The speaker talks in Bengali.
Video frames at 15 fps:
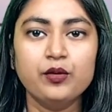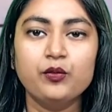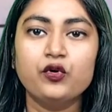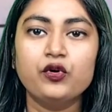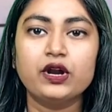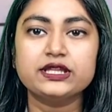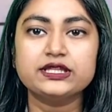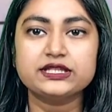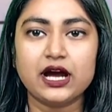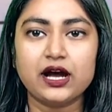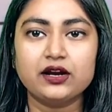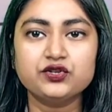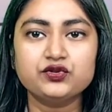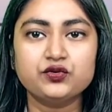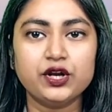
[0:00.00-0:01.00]
বগুড়া
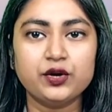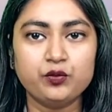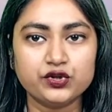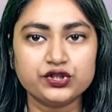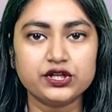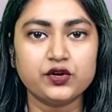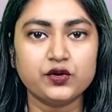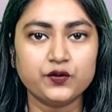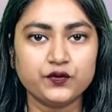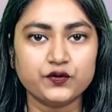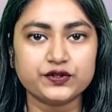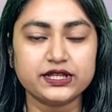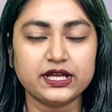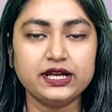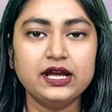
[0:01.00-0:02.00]
চার আসনের মোশাররফ
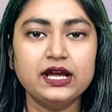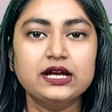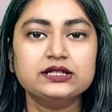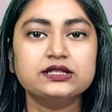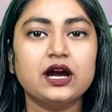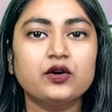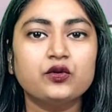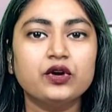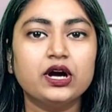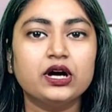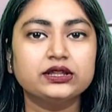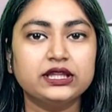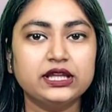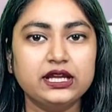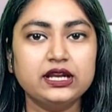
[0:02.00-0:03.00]
হোসেন
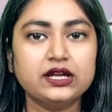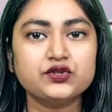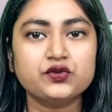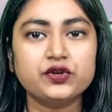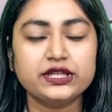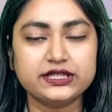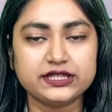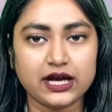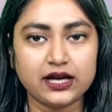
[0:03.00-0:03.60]
ঠাকুরগাঁও তিন আসনের